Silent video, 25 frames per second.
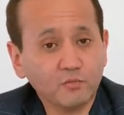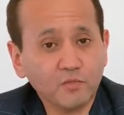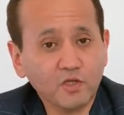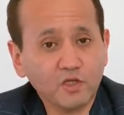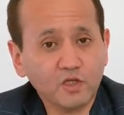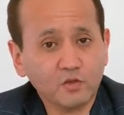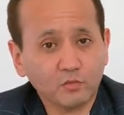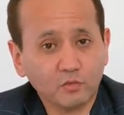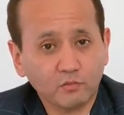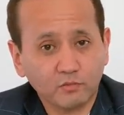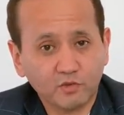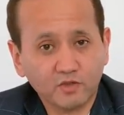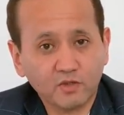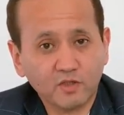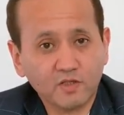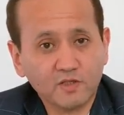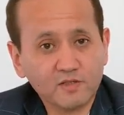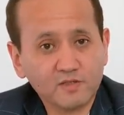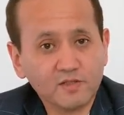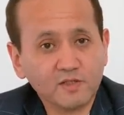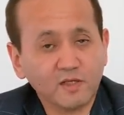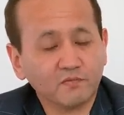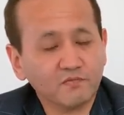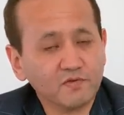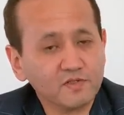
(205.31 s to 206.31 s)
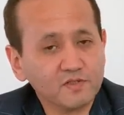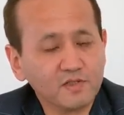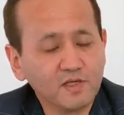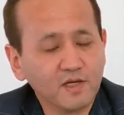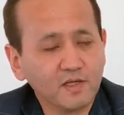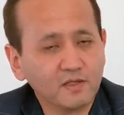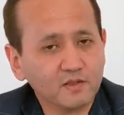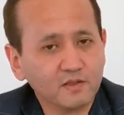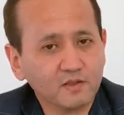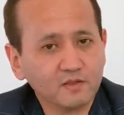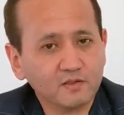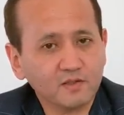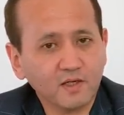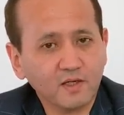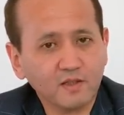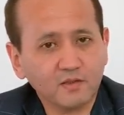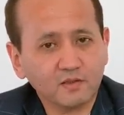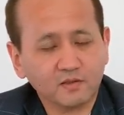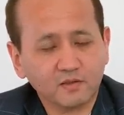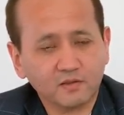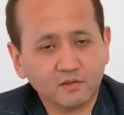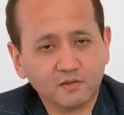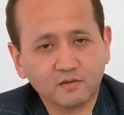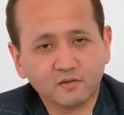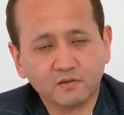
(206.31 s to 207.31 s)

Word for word: минимум. Это из официальных данных.